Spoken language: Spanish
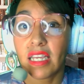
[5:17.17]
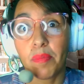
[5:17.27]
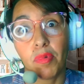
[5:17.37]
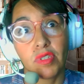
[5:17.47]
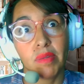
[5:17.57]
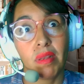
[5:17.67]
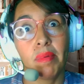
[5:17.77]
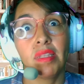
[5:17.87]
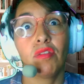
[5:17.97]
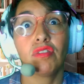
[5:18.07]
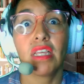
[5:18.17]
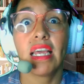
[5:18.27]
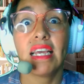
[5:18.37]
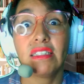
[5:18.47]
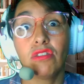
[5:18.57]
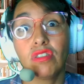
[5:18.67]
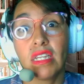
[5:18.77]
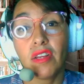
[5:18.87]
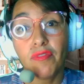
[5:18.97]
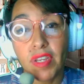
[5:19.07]
que posiblemente estos
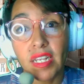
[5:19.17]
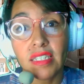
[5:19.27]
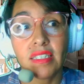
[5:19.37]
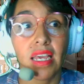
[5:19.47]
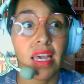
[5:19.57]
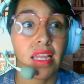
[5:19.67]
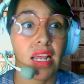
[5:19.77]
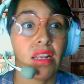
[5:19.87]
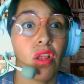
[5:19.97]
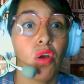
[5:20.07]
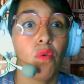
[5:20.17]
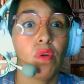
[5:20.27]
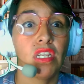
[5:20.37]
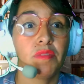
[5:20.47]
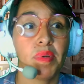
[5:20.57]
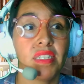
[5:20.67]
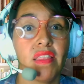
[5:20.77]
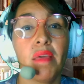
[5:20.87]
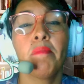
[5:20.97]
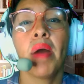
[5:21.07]
terafines eran una especie
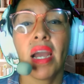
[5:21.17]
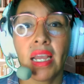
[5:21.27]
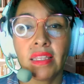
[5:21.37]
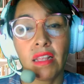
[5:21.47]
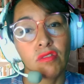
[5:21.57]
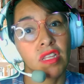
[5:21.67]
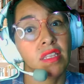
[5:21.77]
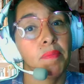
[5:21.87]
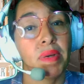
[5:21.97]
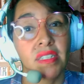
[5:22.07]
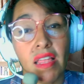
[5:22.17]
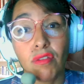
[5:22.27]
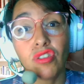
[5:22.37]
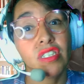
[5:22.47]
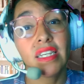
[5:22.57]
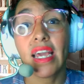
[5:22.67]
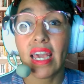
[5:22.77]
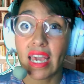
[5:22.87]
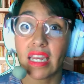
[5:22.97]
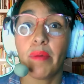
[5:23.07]
de imagen de los antepasados que
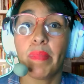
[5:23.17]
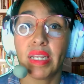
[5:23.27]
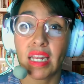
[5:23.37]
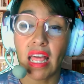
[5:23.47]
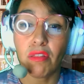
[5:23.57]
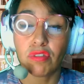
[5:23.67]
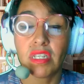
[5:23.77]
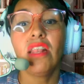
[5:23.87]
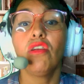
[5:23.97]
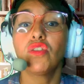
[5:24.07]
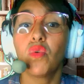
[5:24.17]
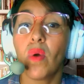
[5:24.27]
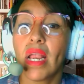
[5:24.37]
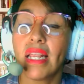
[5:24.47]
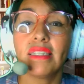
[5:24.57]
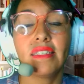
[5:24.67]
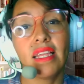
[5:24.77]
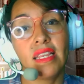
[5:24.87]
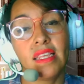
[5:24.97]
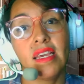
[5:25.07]
eran venerados, los cuales
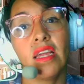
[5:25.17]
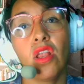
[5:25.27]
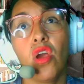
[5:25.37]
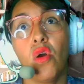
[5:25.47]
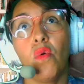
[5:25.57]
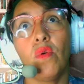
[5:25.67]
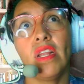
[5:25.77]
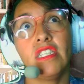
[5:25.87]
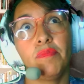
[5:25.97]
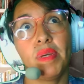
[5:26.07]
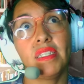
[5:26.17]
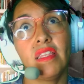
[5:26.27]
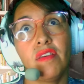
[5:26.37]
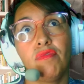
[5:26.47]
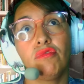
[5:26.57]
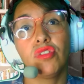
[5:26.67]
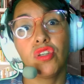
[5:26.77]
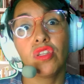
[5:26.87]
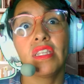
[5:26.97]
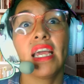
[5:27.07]
tenían una especie de
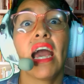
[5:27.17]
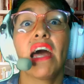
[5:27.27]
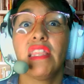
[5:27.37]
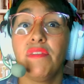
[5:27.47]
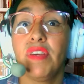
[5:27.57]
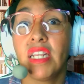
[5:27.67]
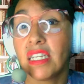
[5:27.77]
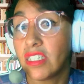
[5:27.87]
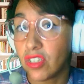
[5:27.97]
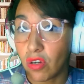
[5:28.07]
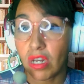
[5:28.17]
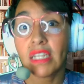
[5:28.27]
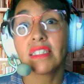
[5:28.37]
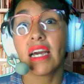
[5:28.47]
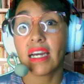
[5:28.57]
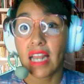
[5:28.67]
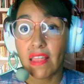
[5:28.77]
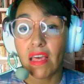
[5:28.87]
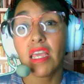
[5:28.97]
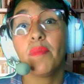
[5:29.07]
función de adivinación
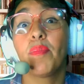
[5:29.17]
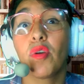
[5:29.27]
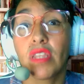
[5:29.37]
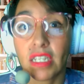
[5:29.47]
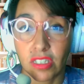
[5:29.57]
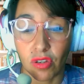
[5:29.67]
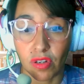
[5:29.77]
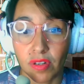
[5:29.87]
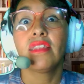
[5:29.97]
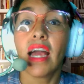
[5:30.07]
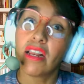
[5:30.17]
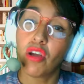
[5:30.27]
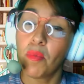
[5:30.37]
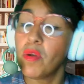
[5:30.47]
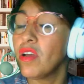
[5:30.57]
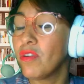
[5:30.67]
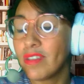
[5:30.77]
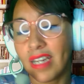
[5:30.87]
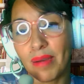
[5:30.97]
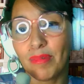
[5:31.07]
sagrada y protección tal como lo
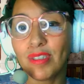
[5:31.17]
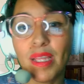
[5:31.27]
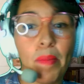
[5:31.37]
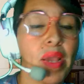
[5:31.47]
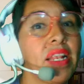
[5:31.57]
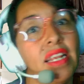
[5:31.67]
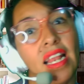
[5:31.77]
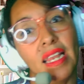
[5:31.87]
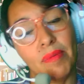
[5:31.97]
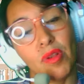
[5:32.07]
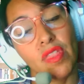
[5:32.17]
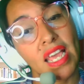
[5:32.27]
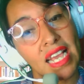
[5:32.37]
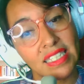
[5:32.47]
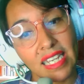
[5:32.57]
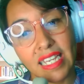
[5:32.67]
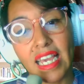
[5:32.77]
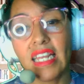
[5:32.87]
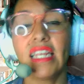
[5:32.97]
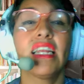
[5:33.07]
encontramos también en el libro de
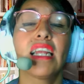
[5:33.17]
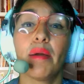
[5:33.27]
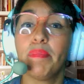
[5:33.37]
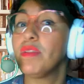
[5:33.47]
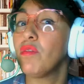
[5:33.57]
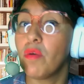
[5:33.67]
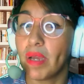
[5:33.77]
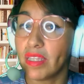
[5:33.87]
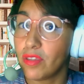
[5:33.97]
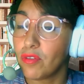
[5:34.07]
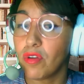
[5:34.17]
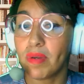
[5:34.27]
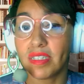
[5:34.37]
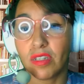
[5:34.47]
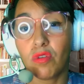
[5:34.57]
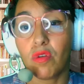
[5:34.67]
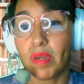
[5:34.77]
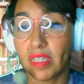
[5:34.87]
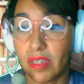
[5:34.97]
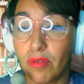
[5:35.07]
Ezequiel en el capítulo 21, versículo
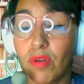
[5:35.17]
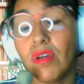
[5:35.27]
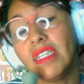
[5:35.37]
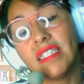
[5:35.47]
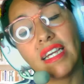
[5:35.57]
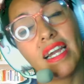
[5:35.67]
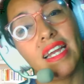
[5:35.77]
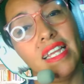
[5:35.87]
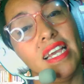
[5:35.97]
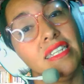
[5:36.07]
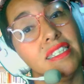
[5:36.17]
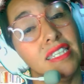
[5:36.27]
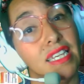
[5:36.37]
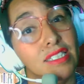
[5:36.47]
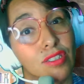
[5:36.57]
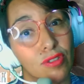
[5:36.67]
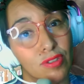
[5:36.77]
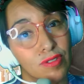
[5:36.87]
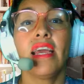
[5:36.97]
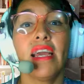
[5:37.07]
21 y Zacarías
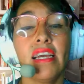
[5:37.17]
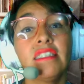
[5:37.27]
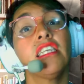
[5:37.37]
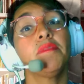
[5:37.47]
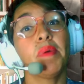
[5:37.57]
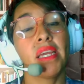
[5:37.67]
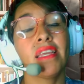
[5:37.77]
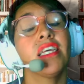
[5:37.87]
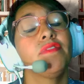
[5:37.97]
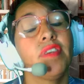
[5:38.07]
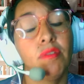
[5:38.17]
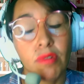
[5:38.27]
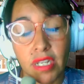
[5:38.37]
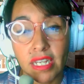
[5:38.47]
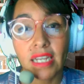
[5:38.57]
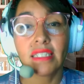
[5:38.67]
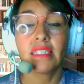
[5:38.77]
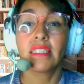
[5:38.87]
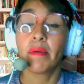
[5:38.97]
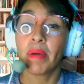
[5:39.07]
10.2. Estas pequeñas figurillas
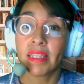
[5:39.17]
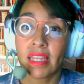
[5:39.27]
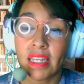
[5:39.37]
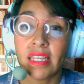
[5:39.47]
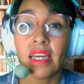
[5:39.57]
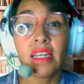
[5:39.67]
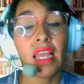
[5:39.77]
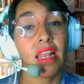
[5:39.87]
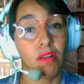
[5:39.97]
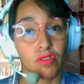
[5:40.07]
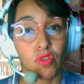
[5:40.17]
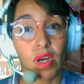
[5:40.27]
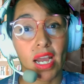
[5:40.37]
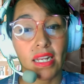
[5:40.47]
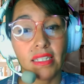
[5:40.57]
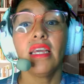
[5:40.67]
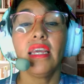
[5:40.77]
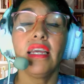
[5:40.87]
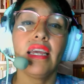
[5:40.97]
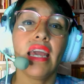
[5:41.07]
se mantenían en los hogares
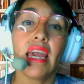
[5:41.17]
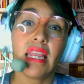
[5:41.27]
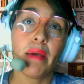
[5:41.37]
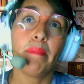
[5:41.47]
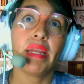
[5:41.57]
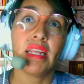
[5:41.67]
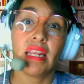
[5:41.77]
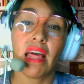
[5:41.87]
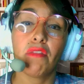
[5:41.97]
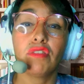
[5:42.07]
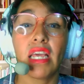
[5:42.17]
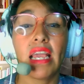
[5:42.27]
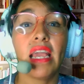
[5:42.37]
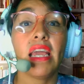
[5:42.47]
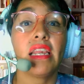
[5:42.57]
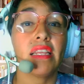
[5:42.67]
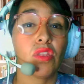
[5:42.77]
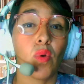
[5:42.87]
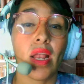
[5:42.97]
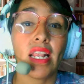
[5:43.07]
y eran venerados en
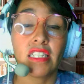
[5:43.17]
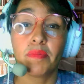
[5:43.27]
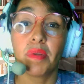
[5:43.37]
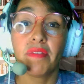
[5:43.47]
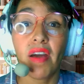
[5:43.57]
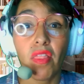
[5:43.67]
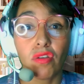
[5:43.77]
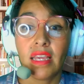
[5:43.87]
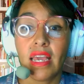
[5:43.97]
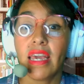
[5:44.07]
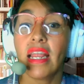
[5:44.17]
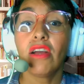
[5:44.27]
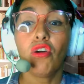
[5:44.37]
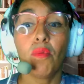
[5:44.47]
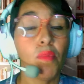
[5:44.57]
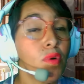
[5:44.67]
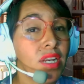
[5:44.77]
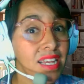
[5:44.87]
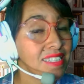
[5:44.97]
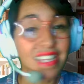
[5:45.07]
rituales privados. Eran
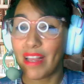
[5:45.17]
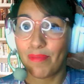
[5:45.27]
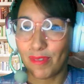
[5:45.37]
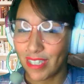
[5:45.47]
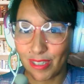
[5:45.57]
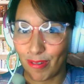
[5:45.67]
comunes en muchas